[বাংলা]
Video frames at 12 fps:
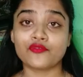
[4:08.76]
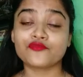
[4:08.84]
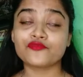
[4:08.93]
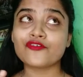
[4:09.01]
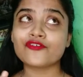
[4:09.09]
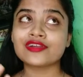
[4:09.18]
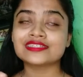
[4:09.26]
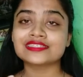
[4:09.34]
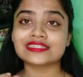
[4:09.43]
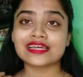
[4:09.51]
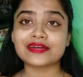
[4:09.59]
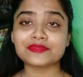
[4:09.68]
ফোর
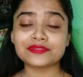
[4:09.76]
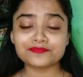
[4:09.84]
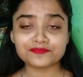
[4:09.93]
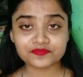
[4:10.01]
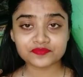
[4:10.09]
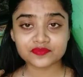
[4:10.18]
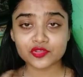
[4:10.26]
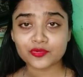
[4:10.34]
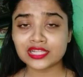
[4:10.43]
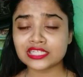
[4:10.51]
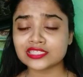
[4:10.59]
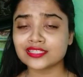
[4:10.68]
যেটা আমি
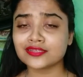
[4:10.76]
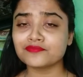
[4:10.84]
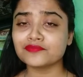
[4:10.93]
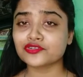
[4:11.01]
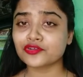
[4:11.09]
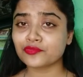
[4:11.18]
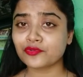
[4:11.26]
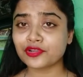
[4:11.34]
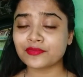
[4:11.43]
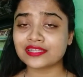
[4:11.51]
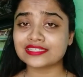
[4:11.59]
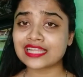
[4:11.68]
তোমাদের সাথে ভীষণ
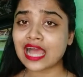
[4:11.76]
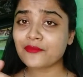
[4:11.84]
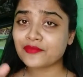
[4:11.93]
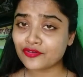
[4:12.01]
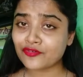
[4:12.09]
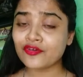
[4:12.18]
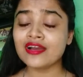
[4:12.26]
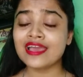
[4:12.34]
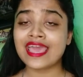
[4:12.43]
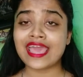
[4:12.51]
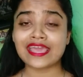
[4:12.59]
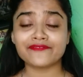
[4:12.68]
পরিমাণে যেটা আমিও
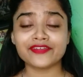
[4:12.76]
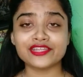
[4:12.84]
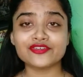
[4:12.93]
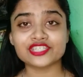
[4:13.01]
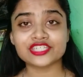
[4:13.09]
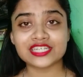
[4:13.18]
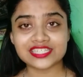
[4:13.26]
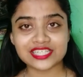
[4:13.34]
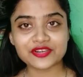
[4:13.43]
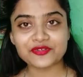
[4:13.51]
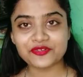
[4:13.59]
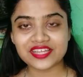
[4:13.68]
এই ভিডিও শেষে
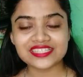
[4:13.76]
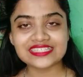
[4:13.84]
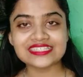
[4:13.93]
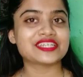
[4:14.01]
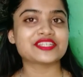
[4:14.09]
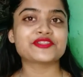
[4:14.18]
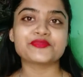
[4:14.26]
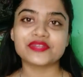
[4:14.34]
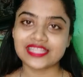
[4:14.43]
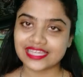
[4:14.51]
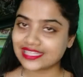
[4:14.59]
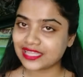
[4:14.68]
করেছি যেটা তোমরা
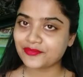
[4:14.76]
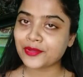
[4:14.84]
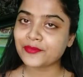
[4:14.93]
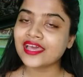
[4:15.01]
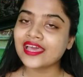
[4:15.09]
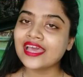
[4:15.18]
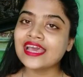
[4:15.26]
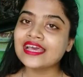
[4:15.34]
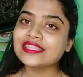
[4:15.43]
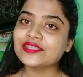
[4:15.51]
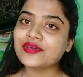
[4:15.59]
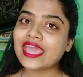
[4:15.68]
দেখতে পাবে
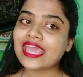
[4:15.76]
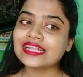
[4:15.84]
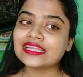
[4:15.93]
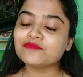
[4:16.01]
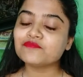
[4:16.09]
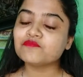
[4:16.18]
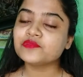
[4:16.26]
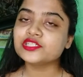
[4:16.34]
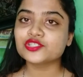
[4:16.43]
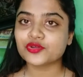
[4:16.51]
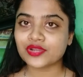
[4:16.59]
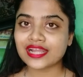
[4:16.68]
তো এইটা
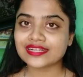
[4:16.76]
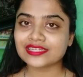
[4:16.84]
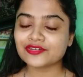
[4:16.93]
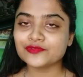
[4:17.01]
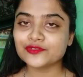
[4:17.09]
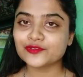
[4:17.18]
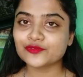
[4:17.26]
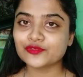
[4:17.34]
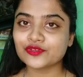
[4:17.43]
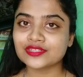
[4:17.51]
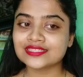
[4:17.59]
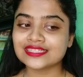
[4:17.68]
ভীষণ একটা খুব
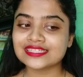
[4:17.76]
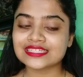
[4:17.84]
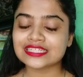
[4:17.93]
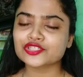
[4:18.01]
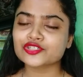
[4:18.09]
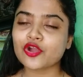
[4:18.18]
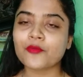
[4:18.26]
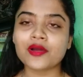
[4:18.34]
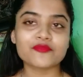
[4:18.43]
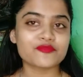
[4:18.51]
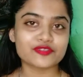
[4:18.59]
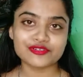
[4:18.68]
সুন্দর জিনিস যেটা সবার
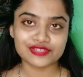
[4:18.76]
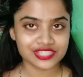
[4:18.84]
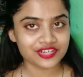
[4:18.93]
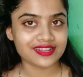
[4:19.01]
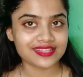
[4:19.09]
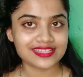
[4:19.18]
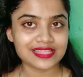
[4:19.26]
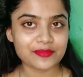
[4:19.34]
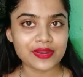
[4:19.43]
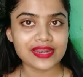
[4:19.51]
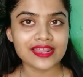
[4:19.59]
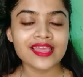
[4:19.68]
মন খুশি করে দিতে
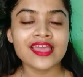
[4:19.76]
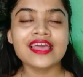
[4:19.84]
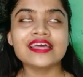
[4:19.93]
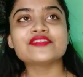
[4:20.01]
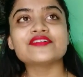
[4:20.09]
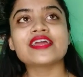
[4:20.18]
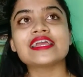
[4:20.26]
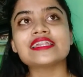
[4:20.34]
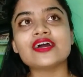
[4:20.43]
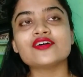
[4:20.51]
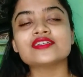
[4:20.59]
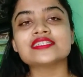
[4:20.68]
পারে তো
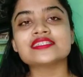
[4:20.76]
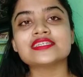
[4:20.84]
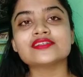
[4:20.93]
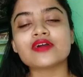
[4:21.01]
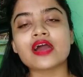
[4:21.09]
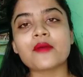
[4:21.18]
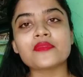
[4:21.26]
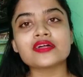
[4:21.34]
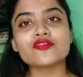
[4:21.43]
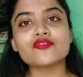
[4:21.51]
এটা হচ্ছে যে আমরা